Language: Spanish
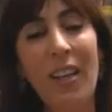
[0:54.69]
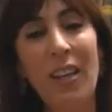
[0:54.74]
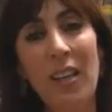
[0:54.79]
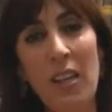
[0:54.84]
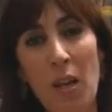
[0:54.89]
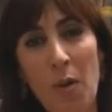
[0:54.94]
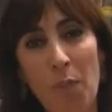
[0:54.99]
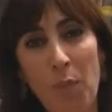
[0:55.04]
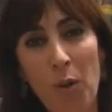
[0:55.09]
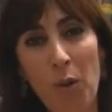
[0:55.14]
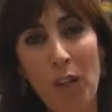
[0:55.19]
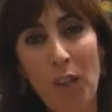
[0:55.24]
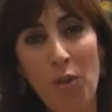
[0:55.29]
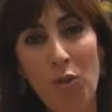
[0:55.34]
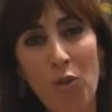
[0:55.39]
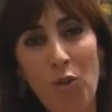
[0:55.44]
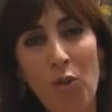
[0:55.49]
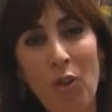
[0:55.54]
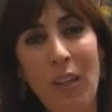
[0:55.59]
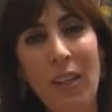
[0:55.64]
Y es por
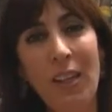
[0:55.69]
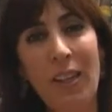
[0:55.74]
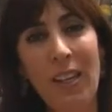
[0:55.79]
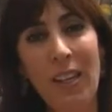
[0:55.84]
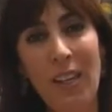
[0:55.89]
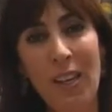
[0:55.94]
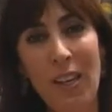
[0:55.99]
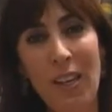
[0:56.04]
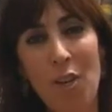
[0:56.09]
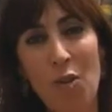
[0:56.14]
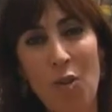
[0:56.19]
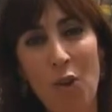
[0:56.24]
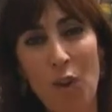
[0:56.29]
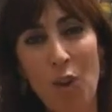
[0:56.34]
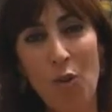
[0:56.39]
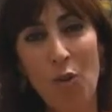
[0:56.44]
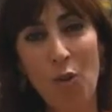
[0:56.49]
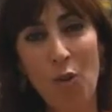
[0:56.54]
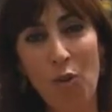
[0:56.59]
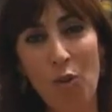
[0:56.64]
eso que te quiero
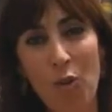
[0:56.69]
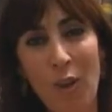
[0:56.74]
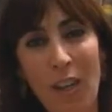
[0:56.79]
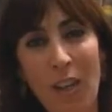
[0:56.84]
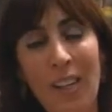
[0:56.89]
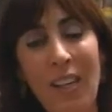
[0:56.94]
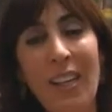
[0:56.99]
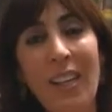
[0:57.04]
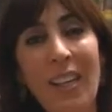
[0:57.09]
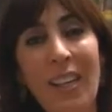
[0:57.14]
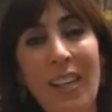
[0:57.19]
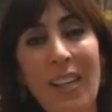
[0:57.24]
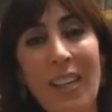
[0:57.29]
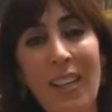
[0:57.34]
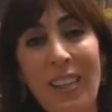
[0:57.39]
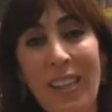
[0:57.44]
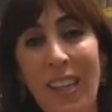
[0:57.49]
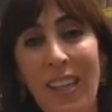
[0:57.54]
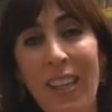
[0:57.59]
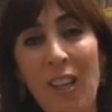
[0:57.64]
reconocer y
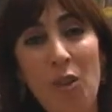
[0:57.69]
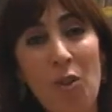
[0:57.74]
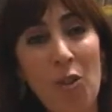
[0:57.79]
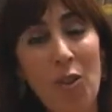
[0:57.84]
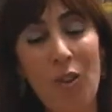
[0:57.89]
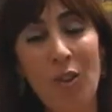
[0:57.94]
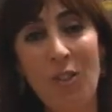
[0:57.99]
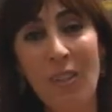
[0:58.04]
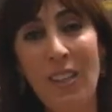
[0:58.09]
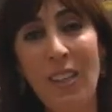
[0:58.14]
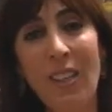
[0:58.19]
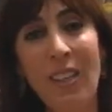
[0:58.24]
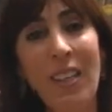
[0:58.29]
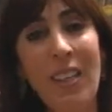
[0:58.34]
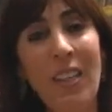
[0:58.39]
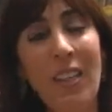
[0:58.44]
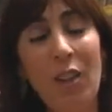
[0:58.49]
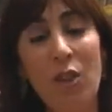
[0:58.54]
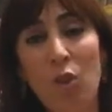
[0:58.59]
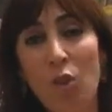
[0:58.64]
te quiero decir
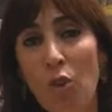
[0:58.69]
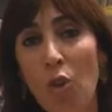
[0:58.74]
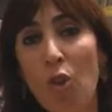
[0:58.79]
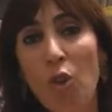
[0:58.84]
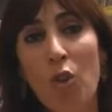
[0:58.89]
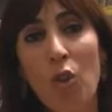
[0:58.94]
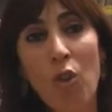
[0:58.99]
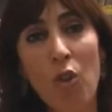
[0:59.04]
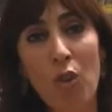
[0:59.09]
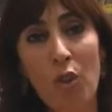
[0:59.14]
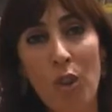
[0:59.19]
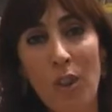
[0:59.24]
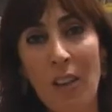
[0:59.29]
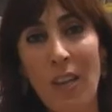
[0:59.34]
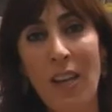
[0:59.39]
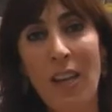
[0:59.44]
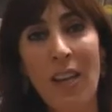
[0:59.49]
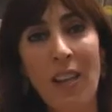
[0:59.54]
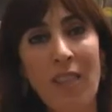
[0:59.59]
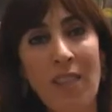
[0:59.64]
que todos los
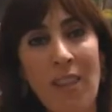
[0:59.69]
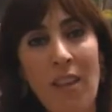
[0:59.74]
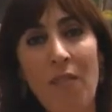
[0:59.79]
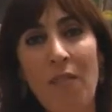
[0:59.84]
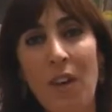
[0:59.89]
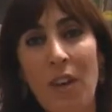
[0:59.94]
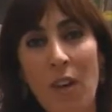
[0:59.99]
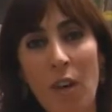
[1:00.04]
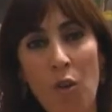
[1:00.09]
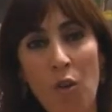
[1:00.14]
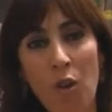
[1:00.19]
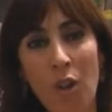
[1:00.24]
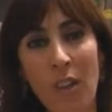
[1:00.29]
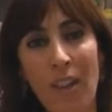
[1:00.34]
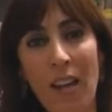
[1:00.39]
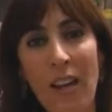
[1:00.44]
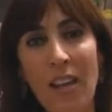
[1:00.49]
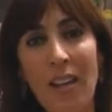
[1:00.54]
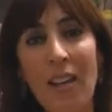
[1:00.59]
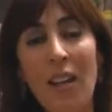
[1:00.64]
días debes
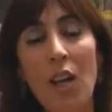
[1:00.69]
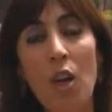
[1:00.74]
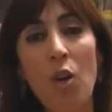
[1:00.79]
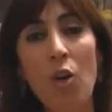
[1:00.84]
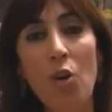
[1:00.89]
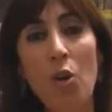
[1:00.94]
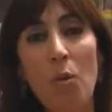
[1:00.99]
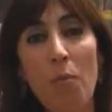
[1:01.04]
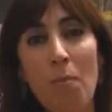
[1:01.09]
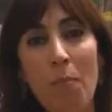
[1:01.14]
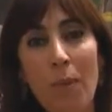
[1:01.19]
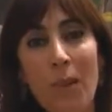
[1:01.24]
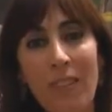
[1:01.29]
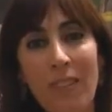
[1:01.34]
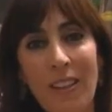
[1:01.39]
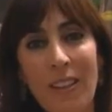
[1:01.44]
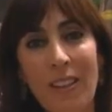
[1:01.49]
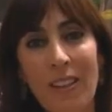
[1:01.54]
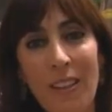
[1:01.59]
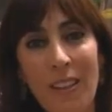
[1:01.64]
recordar lo
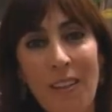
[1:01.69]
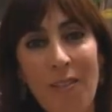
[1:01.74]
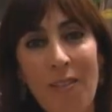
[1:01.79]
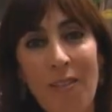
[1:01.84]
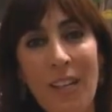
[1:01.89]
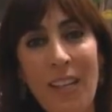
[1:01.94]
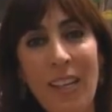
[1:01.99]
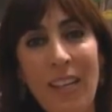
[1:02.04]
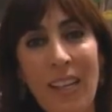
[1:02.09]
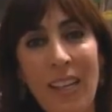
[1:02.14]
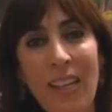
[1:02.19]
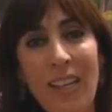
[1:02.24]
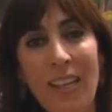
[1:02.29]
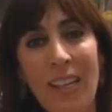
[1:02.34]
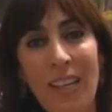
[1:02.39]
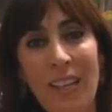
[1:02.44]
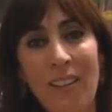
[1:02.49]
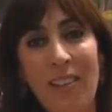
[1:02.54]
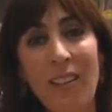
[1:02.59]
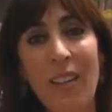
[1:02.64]
imprescindible que
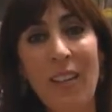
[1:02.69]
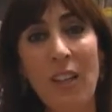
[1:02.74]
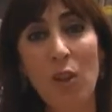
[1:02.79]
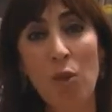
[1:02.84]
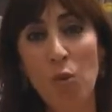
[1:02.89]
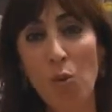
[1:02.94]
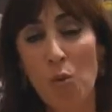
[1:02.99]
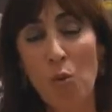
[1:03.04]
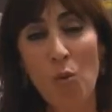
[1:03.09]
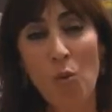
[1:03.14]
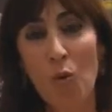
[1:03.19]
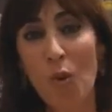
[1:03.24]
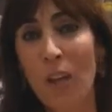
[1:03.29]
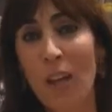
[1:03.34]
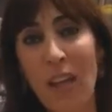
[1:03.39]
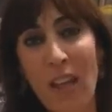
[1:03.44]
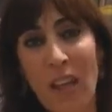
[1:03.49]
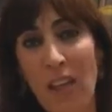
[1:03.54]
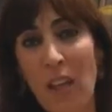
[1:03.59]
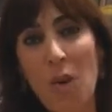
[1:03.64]
eres tú,
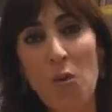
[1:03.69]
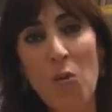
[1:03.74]
cada